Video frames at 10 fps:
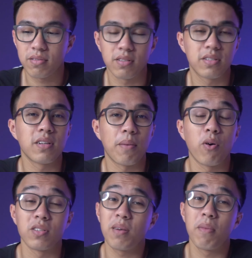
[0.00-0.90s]
thực sự là
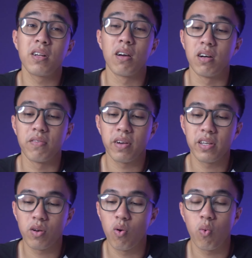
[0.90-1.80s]
mọi rất là bất ngờ với
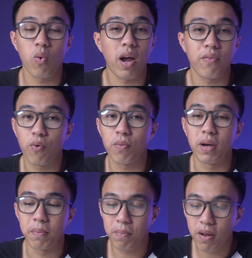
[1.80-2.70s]
cái nhiệt độ của iPhone
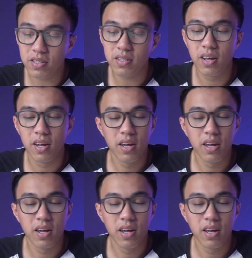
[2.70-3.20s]
7 Plus